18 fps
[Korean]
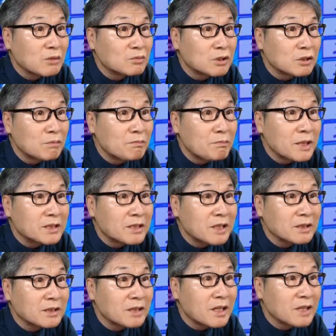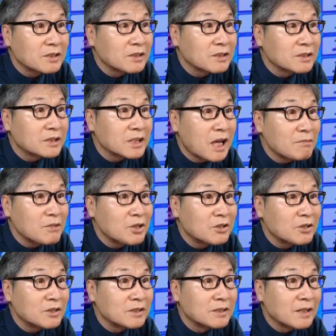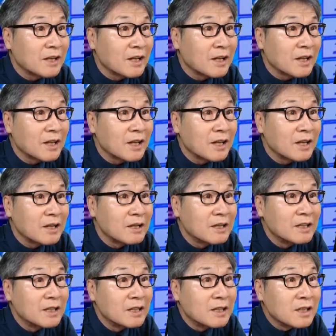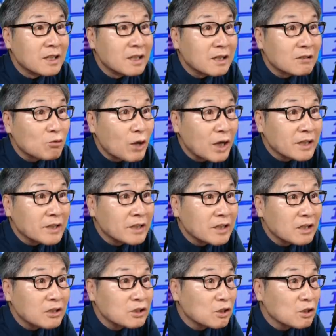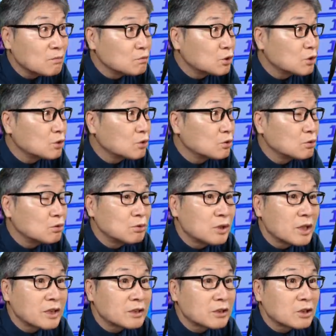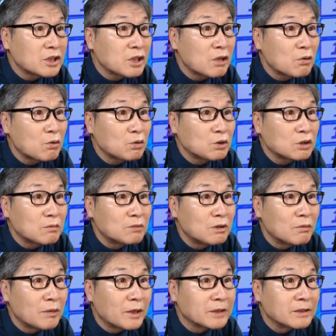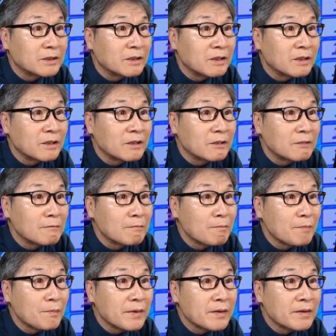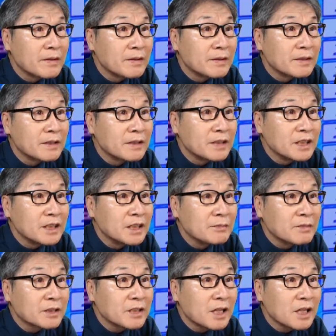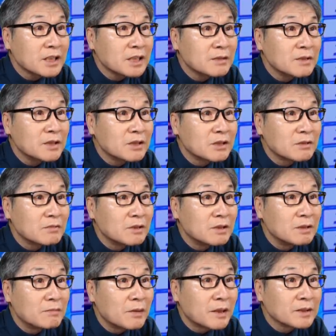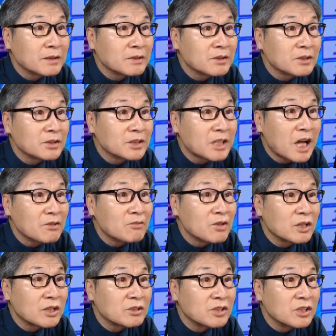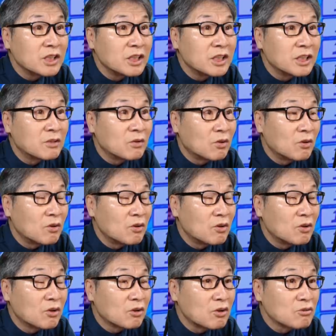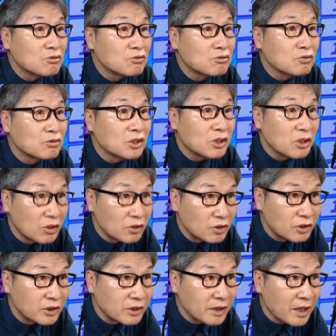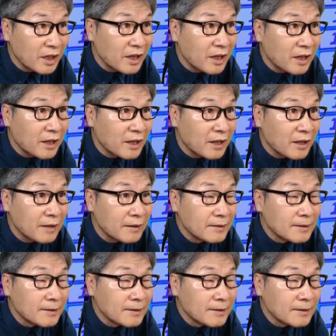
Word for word: 점수를 뺀 상태에서는 3위였는데 관객 점수에서 최고점을 받은 거예요. 242점을 받아서 4위에서 1위로 껑충 뛰었는데